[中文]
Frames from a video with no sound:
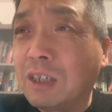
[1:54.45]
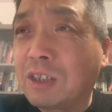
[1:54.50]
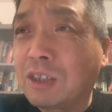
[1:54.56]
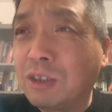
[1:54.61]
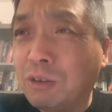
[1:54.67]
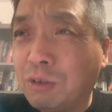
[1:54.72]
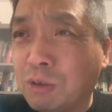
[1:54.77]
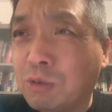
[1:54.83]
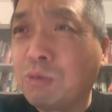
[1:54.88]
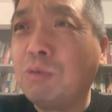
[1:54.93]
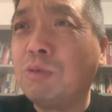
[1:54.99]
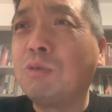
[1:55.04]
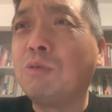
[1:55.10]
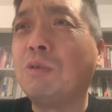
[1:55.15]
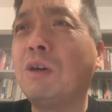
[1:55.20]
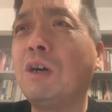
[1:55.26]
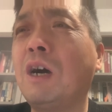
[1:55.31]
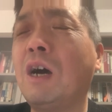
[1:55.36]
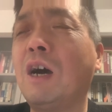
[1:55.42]
只有中
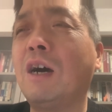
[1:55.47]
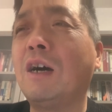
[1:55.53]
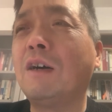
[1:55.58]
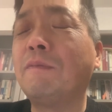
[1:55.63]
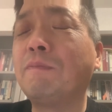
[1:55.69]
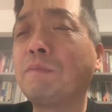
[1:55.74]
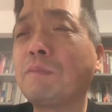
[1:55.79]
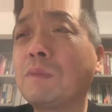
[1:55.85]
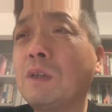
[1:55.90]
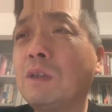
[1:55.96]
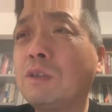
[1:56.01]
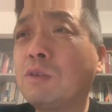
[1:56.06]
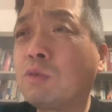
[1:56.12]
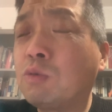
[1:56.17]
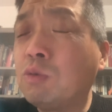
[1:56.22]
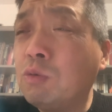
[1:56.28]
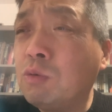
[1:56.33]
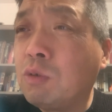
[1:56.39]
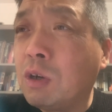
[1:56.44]
国啊，
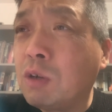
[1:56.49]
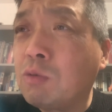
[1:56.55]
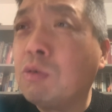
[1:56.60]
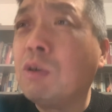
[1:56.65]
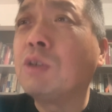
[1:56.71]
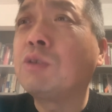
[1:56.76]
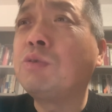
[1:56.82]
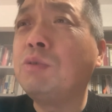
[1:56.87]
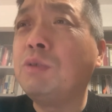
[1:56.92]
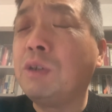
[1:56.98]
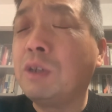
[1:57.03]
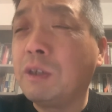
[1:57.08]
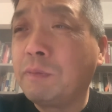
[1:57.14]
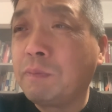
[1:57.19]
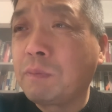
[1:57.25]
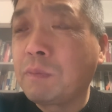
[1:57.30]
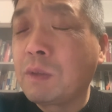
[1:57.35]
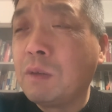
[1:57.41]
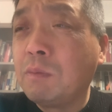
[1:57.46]
中国过
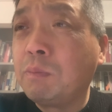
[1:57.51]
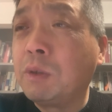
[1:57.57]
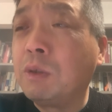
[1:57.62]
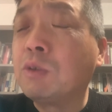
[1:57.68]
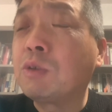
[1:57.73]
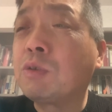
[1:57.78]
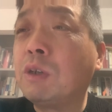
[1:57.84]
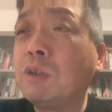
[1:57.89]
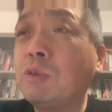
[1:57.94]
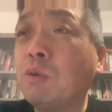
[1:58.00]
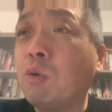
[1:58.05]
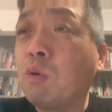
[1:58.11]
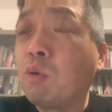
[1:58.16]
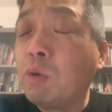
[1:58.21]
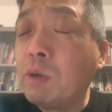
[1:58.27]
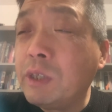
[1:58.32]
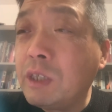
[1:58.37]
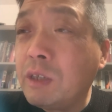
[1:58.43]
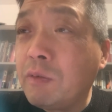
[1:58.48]
去，比如说有
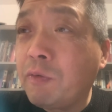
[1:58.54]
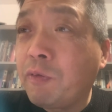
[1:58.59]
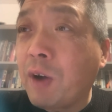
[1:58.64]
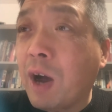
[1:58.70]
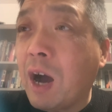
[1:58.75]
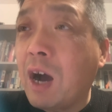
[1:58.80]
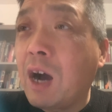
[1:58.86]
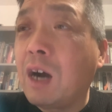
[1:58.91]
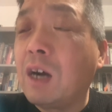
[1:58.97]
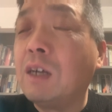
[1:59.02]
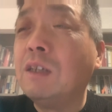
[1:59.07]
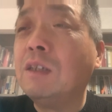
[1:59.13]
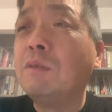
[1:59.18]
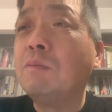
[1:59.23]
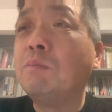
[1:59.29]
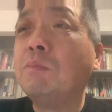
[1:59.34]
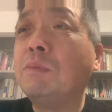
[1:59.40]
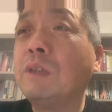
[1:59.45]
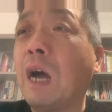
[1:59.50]
婚姻法，
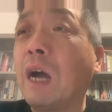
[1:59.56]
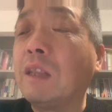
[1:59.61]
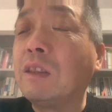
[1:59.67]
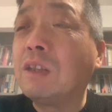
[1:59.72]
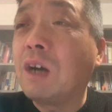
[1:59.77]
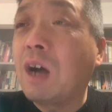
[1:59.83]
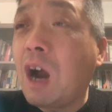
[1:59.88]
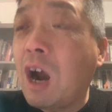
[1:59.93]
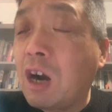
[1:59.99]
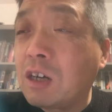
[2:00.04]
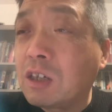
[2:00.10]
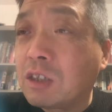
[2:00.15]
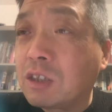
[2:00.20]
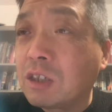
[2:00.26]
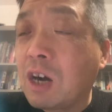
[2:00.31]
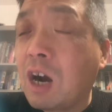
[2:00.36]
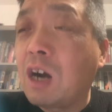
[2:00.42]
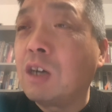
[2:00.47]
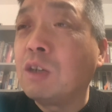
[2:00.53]
男的二
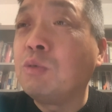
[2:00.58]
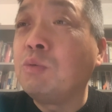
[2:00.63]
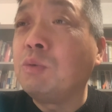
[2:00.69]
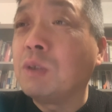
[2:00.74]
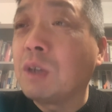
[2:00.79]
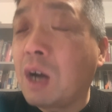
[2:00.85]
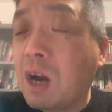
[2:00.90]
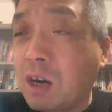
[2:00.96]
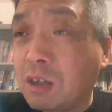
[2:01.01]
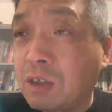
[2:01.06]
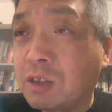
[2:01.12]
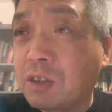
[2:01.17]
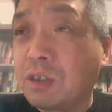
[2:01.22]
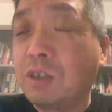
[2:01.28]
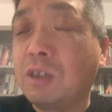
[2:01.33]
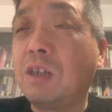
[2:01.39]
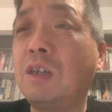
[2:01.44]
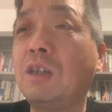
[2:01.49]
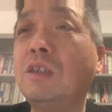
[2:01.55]
十二，女的二
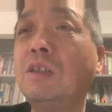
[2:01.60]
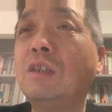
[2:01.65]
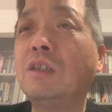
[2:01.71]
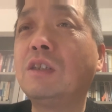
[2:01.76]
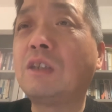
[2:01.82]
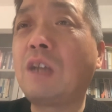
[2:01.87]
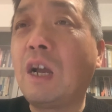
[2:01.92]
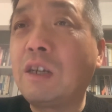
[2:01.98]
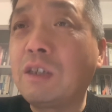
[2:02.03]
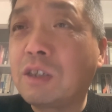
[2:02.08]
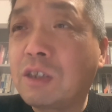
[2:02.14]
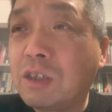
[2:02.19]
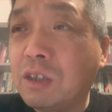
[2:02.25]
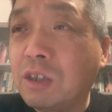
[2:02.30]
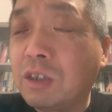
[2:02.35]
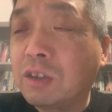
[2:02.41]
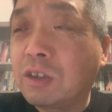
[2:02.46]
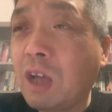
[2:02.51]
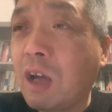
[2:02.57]
十，但
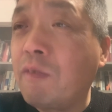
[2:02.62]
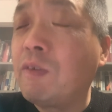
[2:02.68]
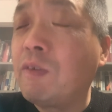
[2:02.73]
是单